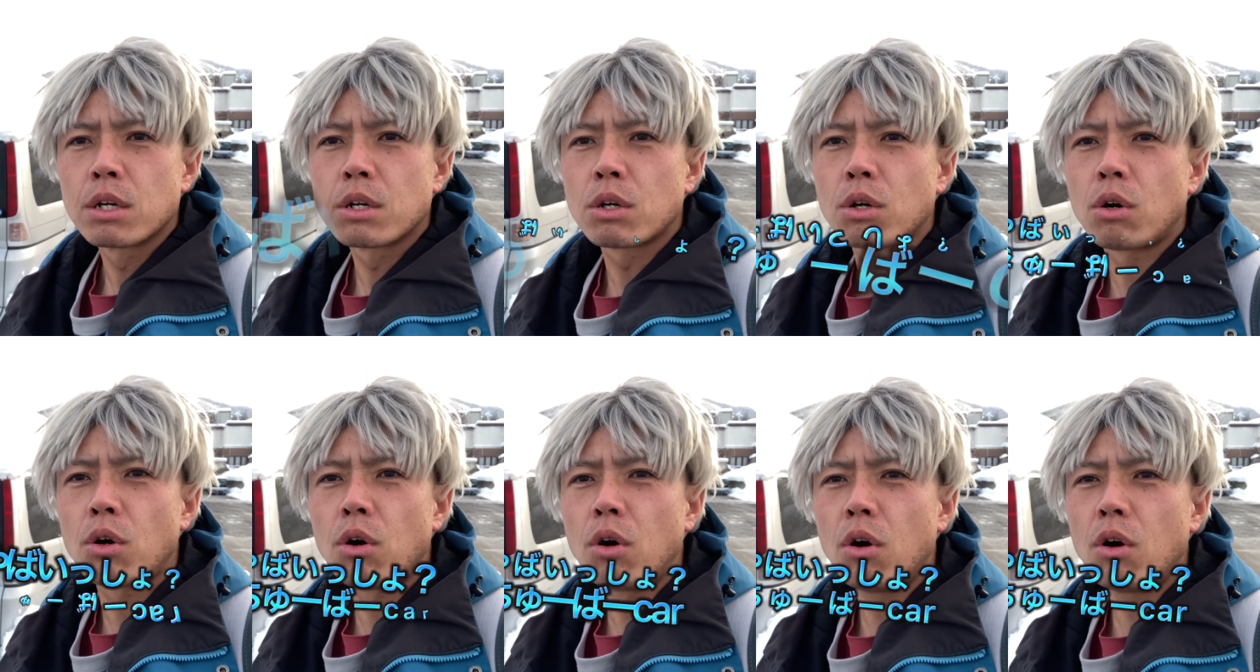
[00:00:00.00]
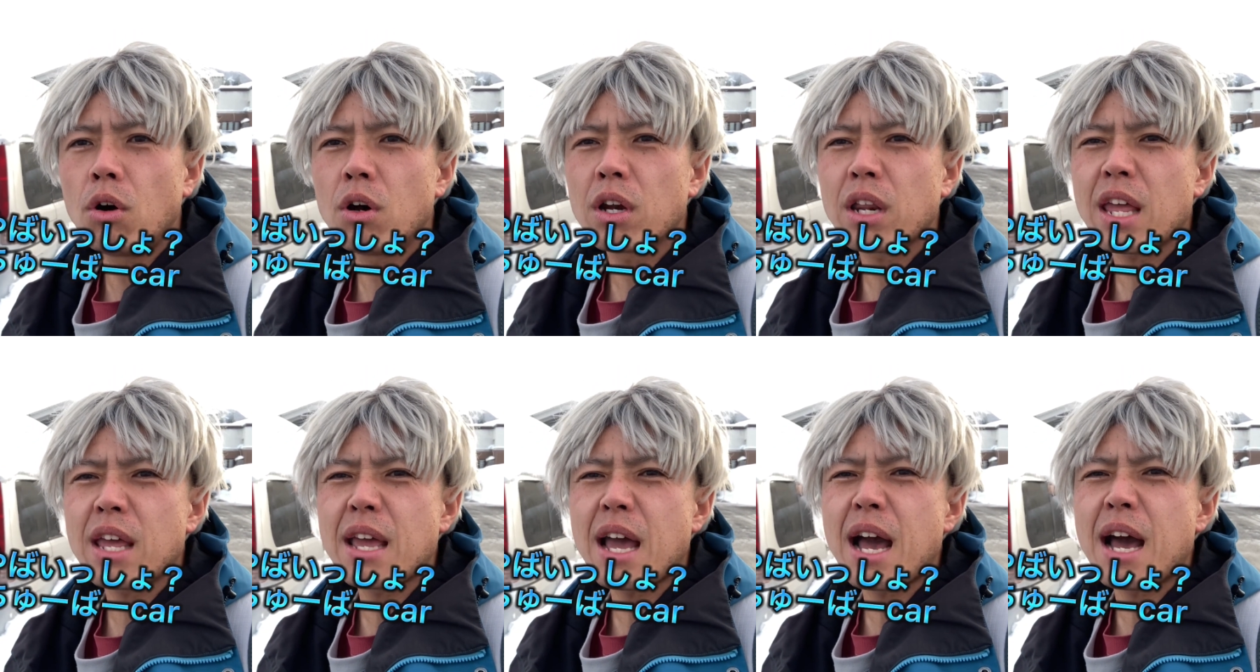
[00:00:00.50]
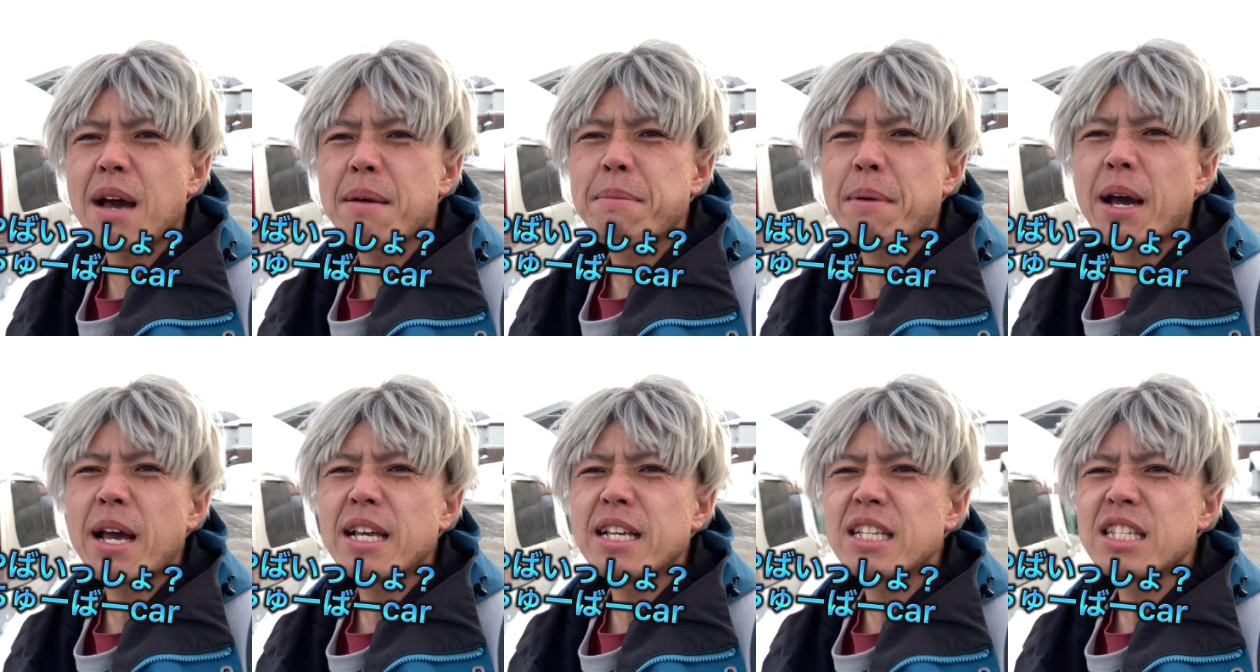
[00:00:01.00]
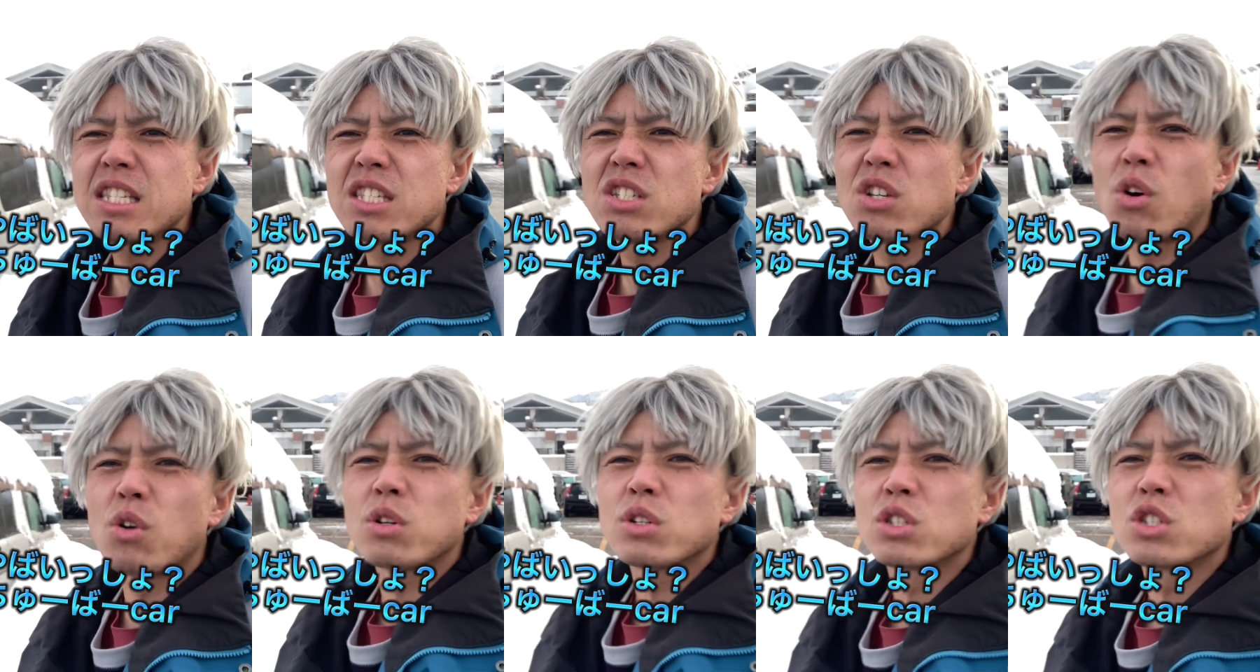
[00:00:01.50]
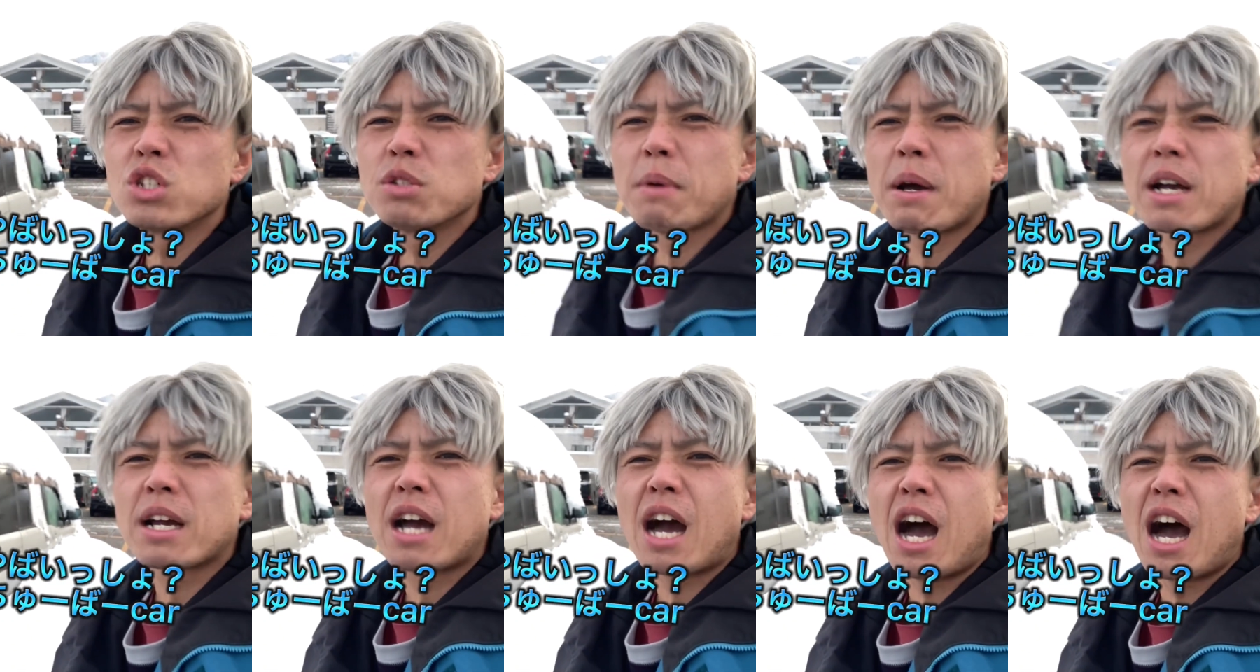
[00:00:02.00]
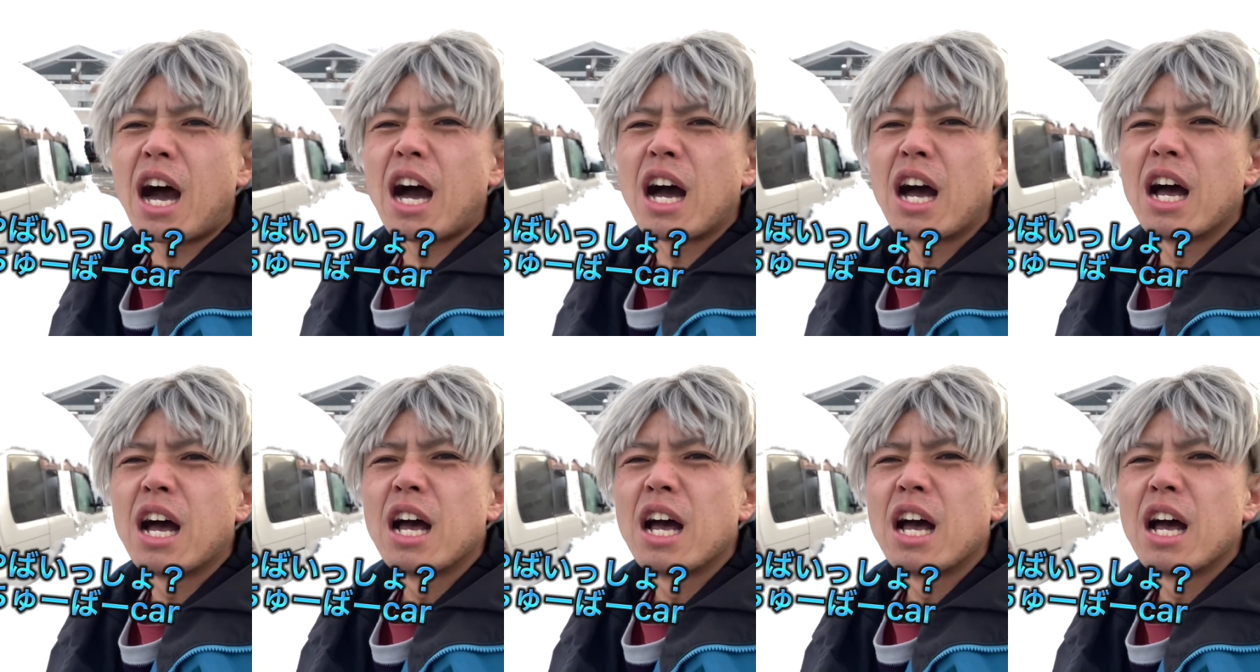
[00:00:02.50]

これやばいっしょ、オルチューバーか。